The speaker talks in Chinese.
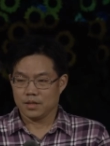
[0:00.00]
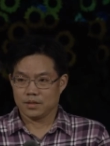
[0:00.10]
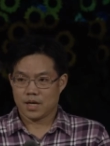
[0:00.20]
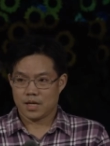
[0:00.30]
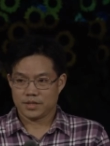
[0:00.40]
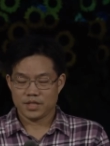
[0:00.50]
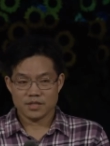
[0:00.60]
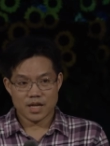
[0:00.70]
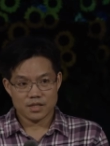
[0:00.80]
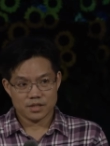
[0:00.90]
那
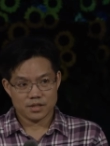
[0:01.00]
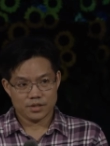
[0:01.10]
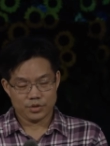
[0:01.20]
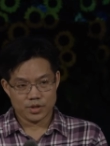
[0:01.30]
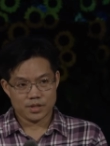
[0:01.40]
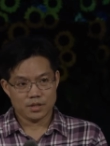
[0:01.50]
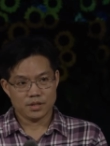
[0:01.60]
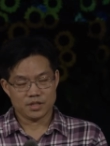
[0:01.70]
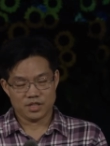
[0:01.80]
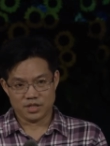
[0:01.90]
现在的学生
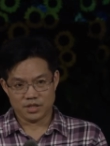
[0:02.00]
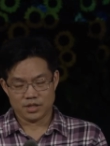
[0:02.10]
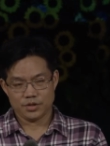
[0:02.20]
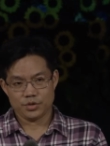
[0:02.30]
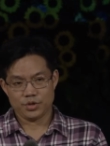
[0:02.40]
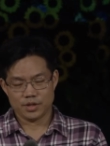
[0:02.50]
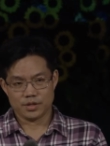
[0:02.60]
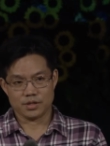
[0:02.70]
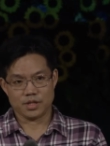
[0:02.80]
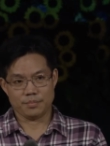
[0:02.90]
的起薪确
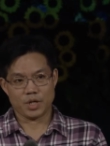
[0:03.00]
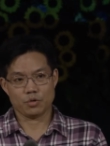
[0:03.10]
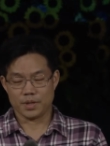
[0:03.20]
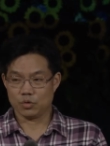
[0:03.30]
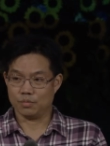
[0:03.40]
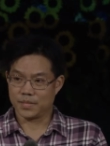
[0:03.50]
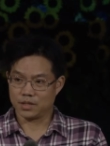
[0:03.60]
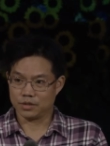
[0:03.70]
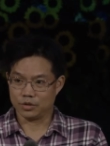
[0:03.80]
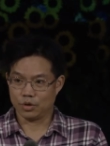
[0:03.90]
实也没有比我们那
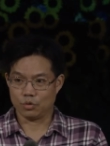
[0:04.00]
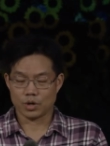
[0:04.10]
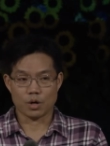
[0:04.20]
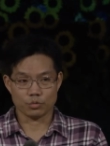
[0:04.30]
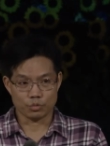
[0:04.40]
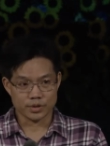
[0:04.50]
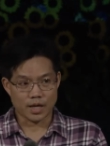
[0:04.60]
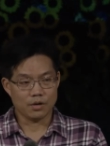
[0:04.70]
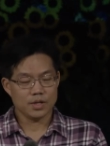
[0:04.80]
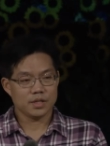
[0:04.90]
个时候高多
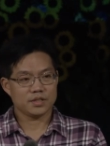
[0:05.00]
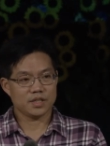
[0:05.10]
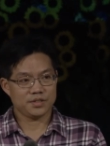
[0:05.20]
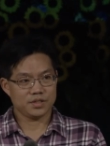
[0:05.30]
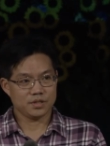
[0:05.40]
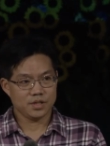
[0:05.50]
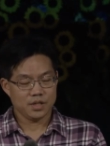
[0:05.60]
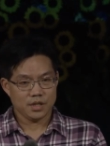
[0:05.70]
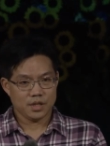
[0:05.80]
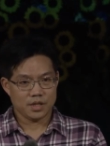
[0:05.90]
少，甚至
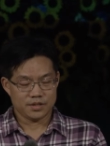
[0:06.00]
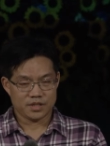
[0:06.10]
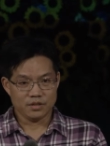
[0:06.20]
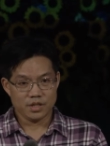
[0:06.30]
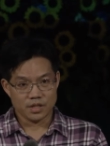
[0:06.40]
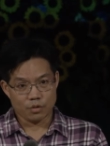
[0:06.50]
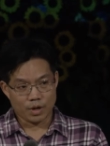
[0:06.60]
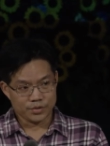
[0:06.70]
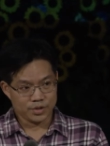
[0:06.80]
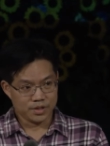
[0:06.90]
呃整体的
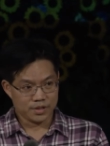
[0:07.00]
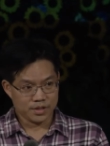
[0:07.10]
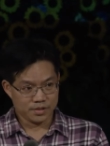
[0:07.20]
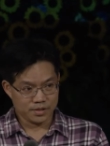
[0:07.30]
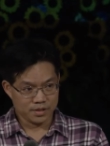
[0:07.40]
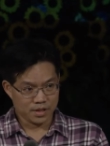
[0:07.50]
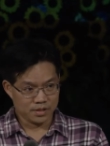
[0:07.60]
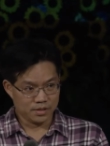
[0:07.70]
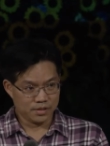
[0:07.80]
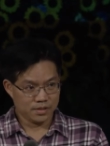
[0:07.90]
环境甚至是
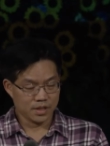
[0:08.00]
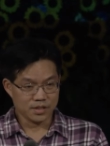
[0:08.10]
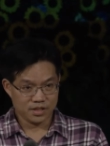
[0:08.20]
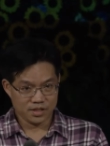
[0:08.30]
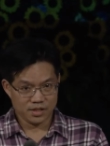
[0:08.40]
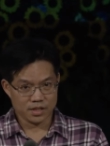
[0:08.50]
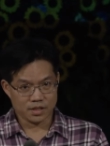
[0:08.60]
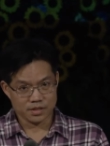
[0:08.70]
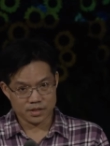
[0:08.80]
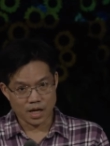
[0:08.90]
更更激烈、
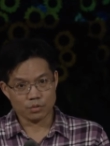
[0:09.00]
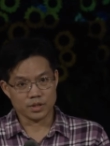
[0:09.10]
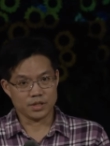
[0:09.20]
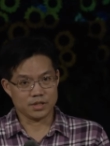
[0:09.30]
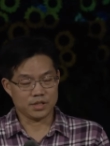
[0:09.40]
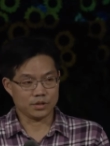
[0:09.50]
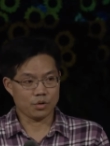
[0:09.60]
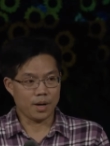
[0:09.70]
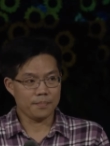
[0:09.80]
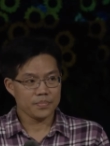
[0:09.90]
更糟的一个情
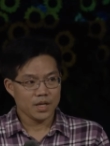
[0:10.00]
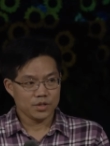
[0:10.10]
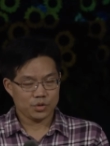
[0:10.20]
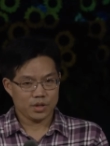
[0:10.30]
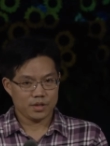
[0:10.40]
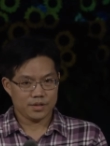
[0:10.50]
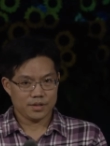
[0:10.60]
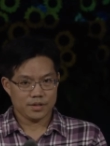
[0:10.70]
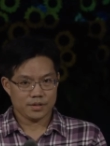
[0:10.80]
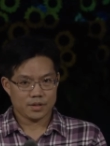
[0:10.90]
况。所以
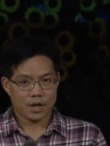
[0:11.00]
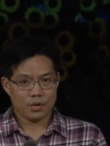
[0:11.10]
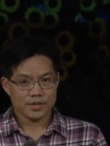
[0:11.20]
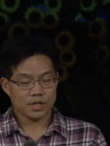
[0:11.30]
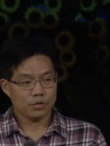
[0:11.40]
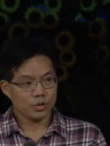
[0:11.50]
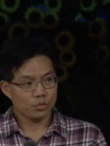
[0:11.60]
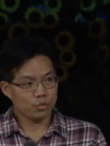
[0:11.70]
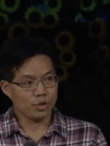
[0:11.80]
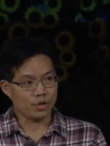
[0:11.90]
台湾社会
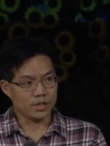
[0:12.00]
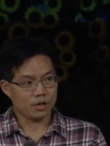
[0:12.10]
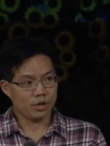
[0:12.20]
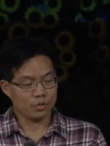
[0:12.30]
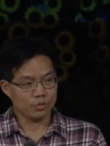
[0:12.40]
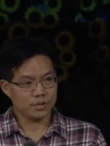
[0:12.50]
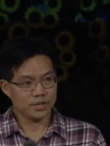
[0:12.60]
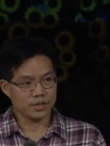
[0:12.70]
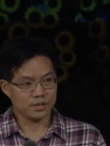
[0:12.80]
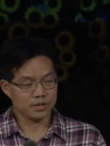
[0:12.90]
多元以后，
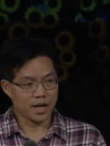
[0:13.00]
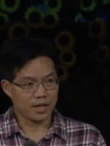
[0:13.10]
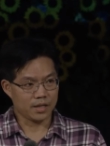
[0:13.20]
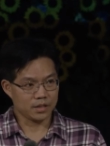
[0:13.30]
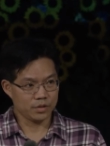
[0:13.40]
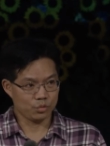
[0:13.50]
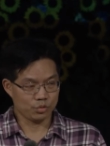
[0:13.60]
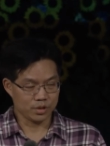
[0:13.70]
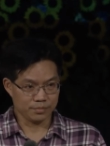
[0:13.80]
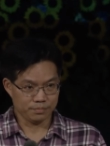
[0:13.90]
其实带来更
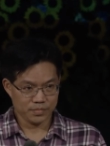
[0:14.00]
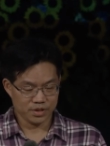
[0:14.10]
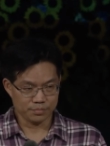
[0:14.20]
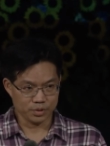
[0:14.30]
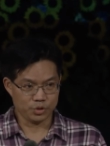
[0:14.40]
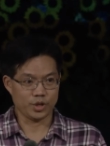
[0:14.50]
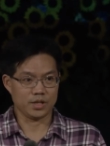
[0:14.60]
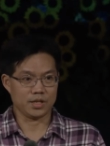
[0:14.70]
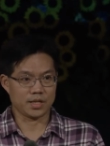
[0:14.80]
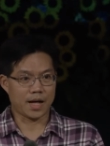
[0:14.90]
多的是不
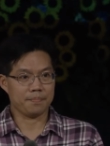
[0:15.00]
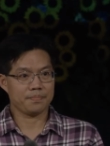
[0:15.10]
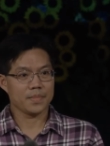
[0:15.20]
确定感。